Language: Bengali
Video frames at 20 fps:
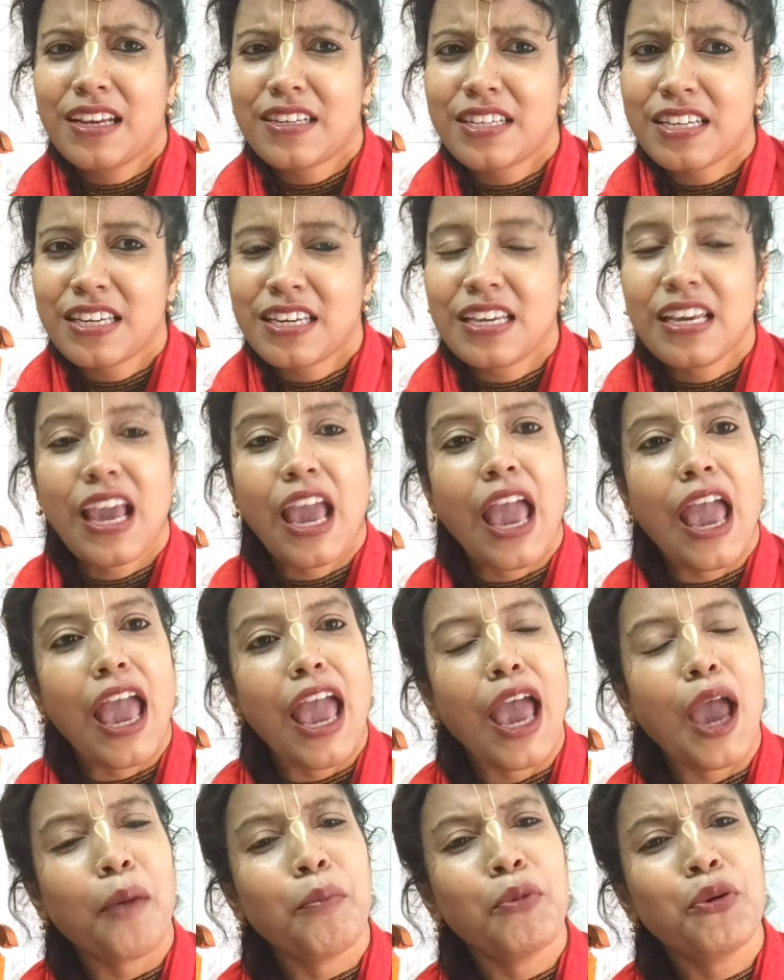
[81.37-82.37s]
এটি
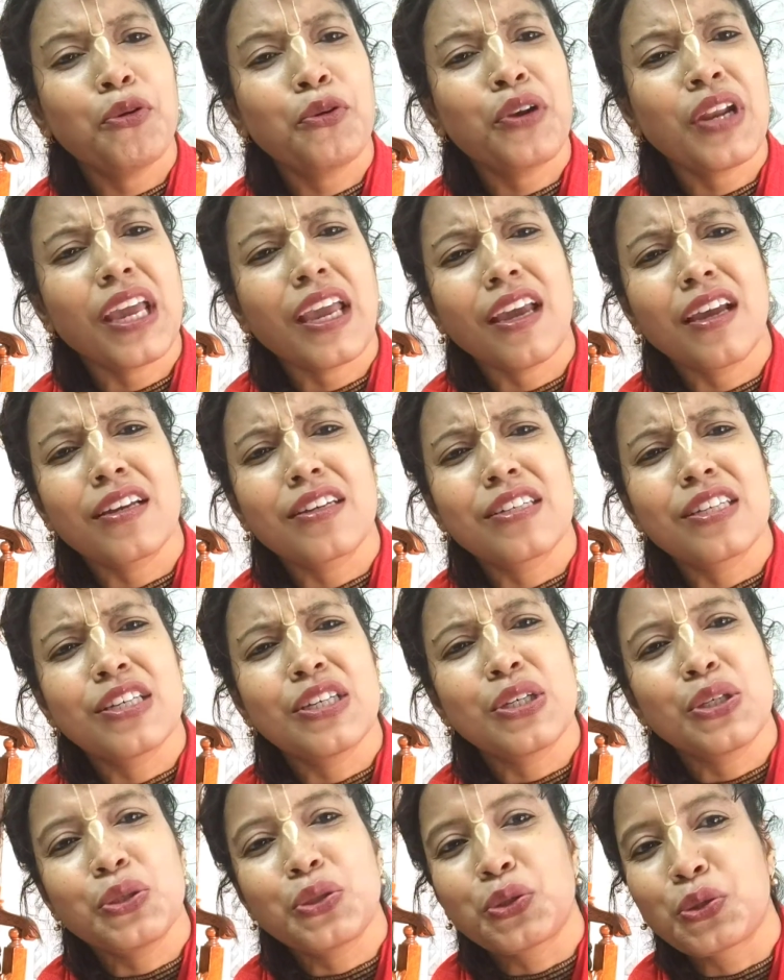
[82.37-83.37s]
এমন একটি
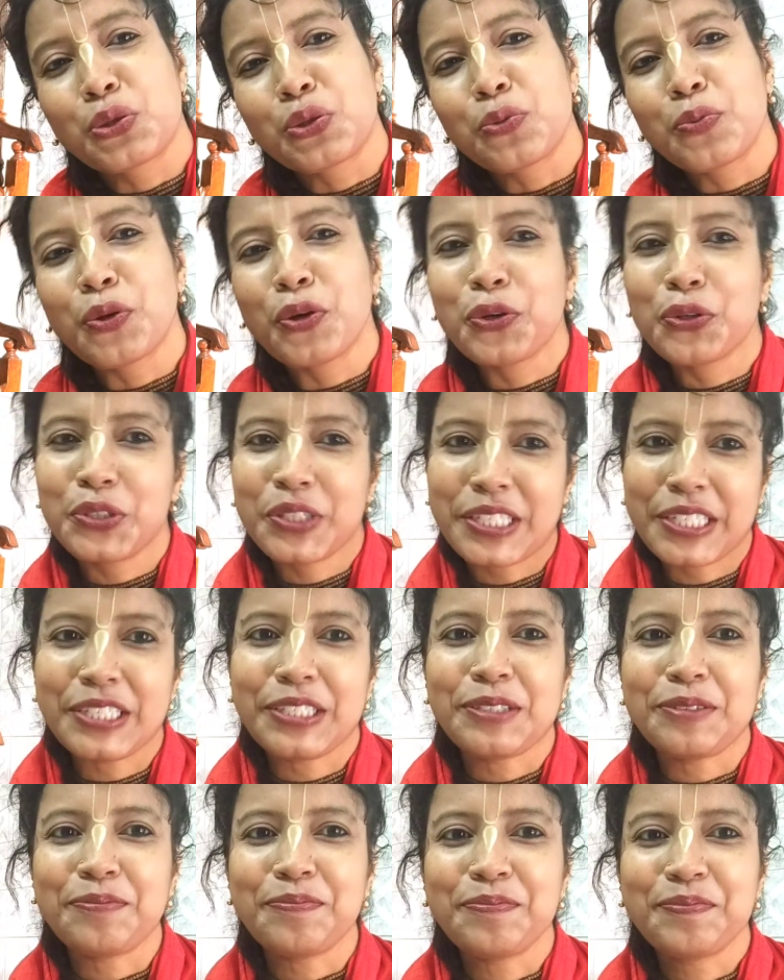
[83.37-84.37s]
শুভ
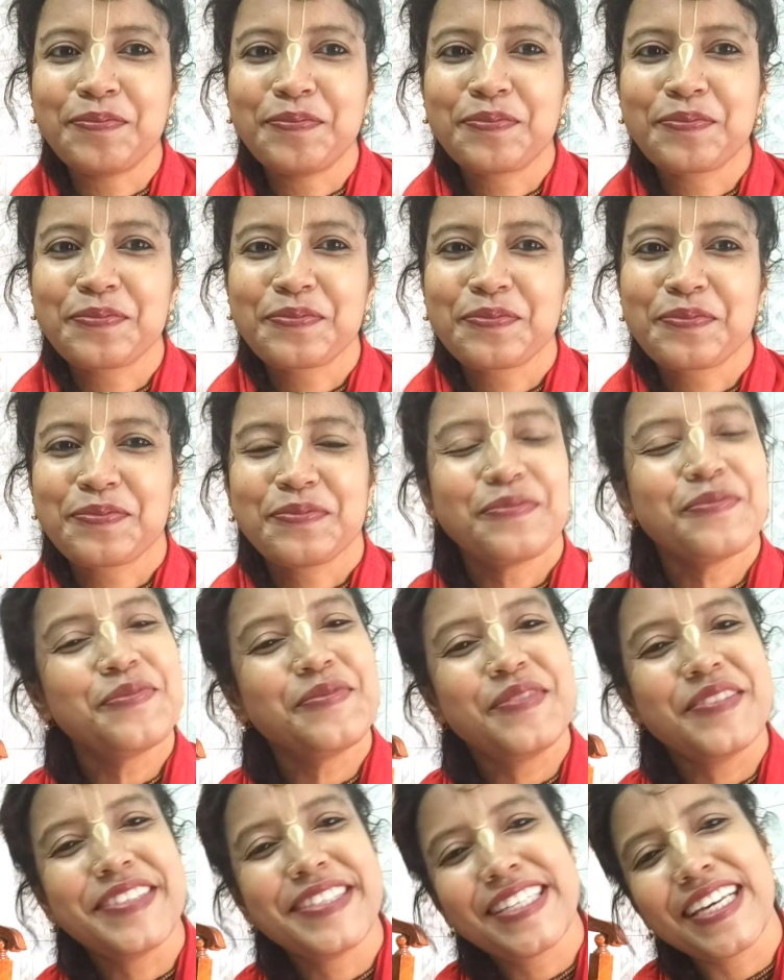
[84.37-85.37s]
দিন
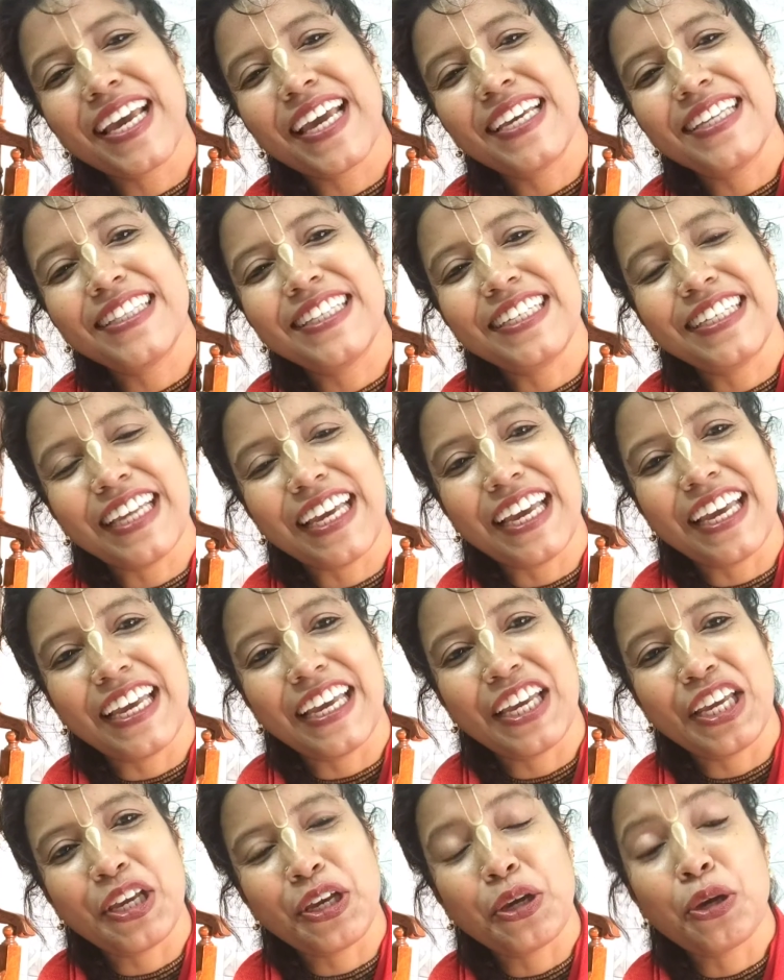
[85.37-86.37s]
যেই দিনে
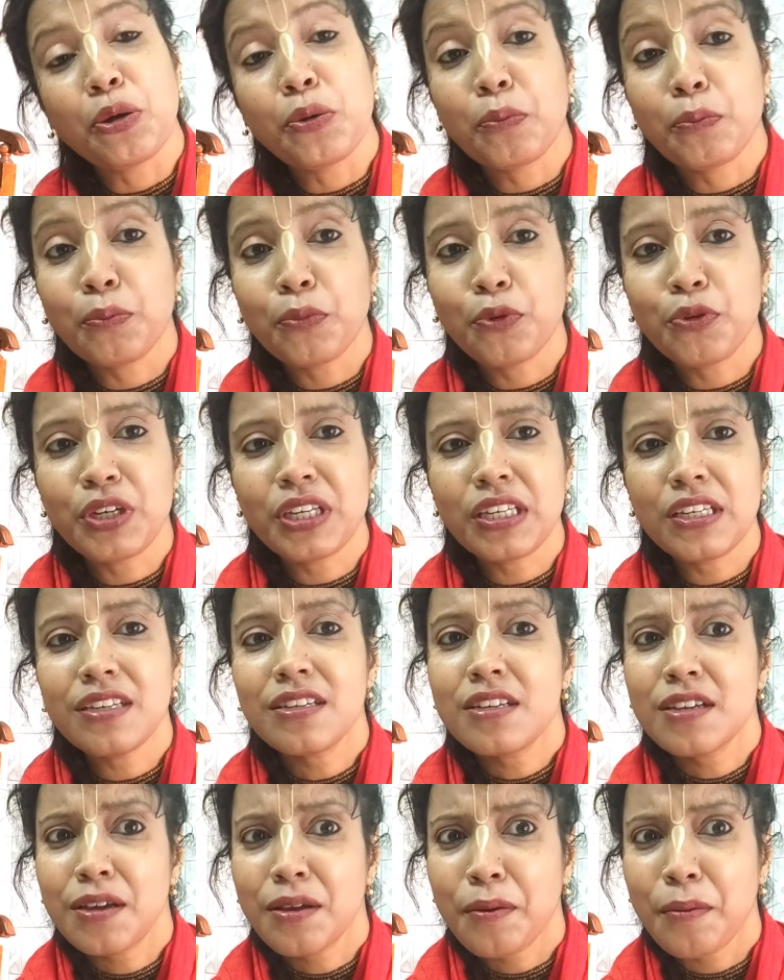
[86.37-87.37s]
মুনি
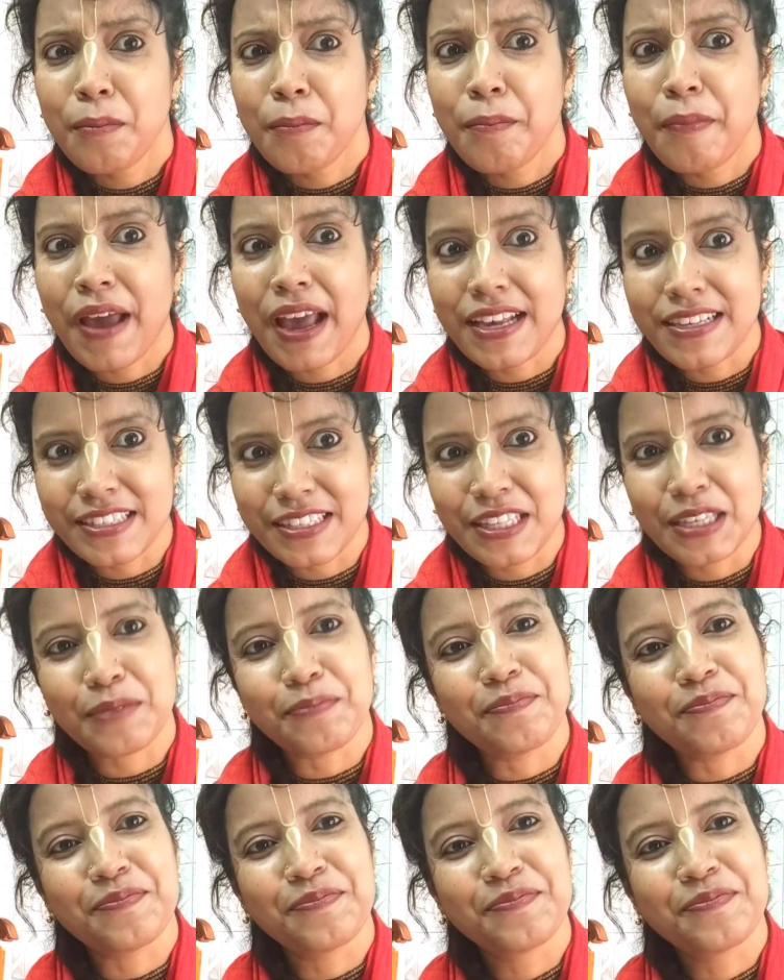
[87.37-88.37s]

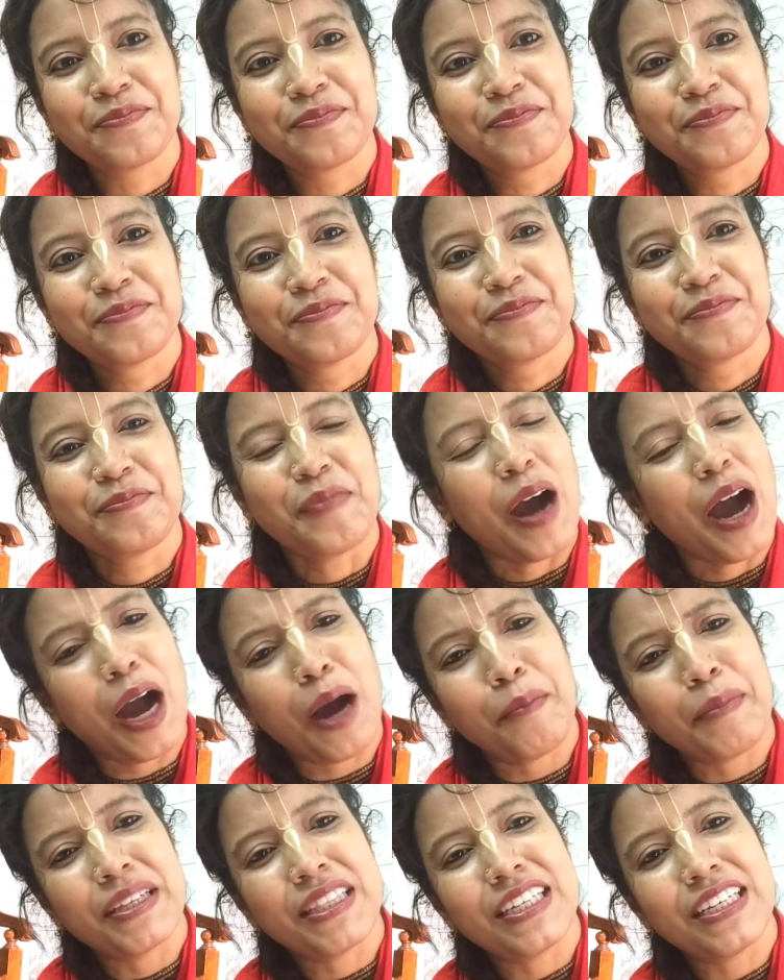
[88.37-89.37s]
ব্যাসদেব
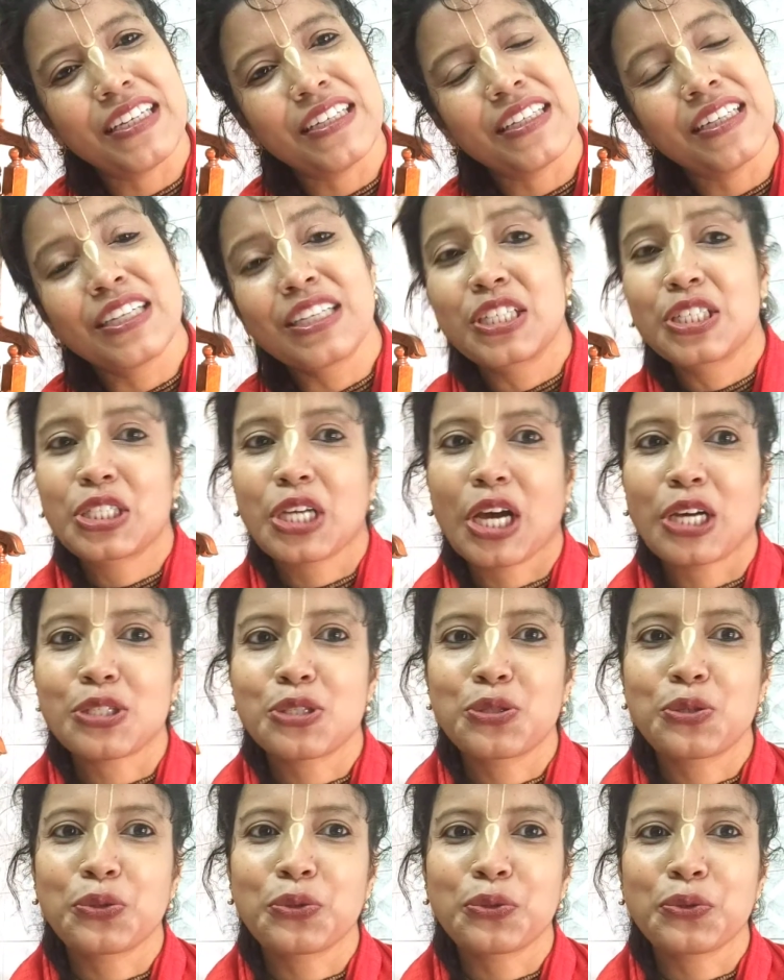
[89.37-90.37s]
আমাদের
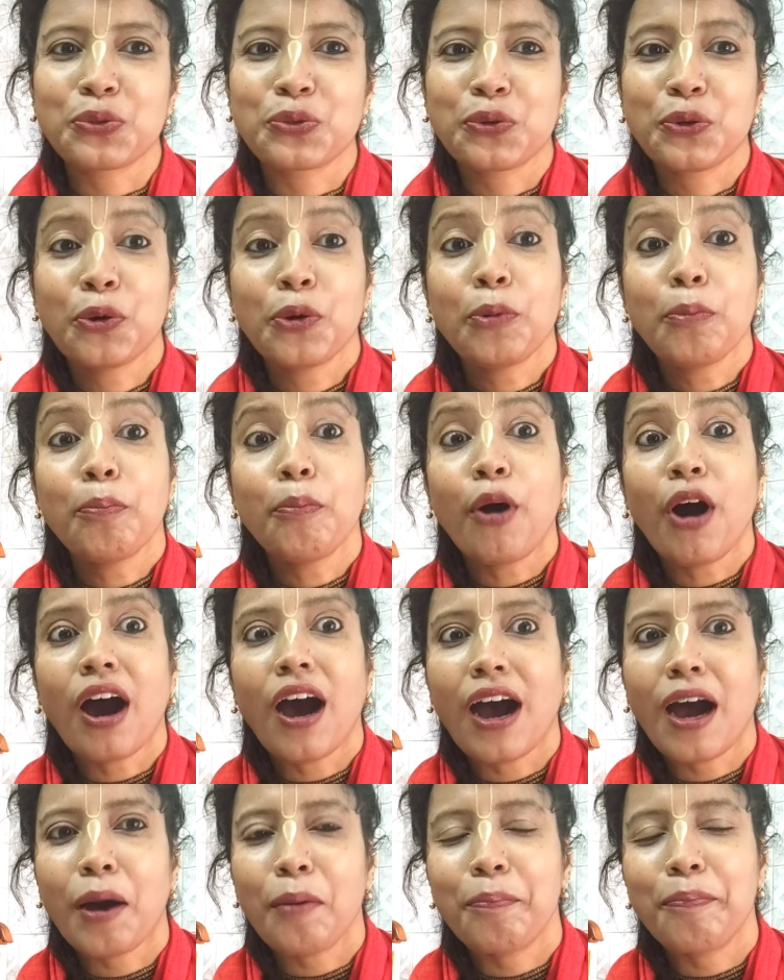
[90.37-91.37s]
শাস্ত্র
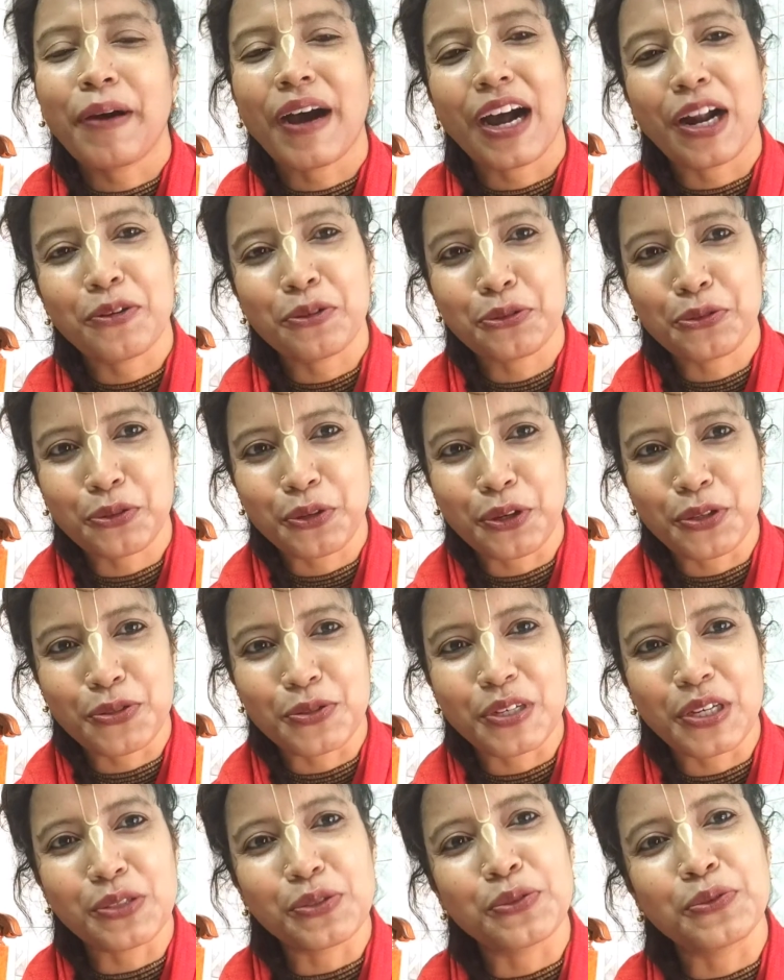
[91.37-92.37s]
মহাভারত
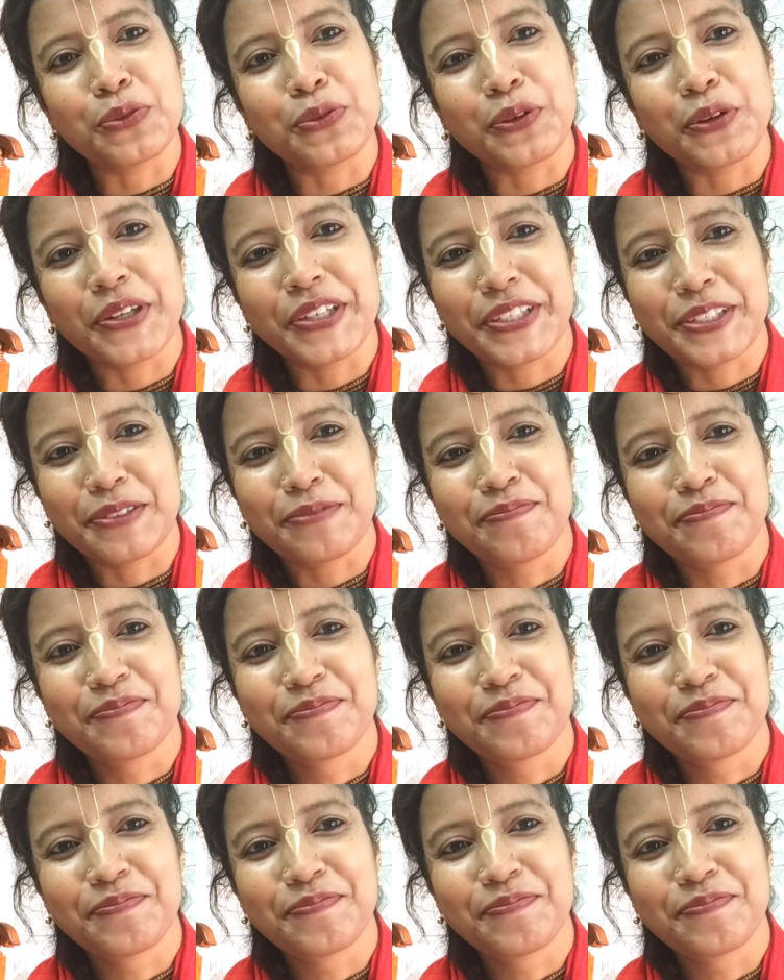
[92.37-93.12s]
রচনা শুরু করেন